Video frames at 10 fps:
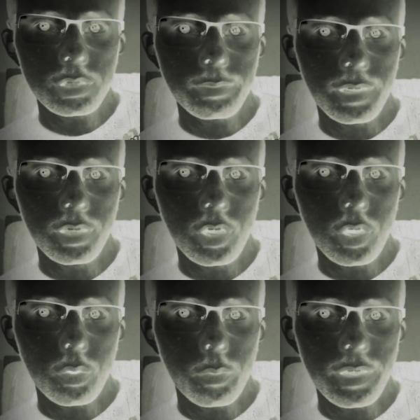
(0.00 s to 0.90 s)
chemins,
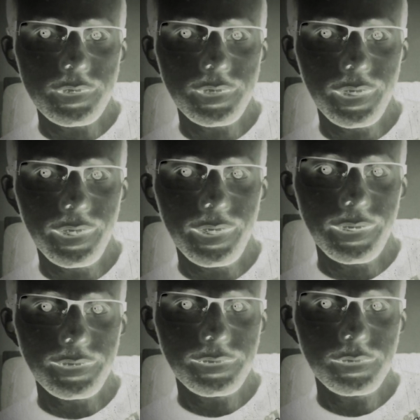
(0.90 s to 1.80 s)
nord, ouest et
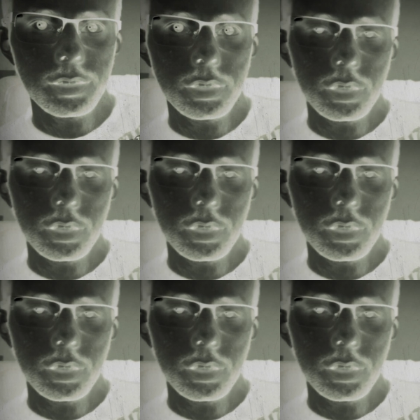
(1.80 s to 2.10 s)
est.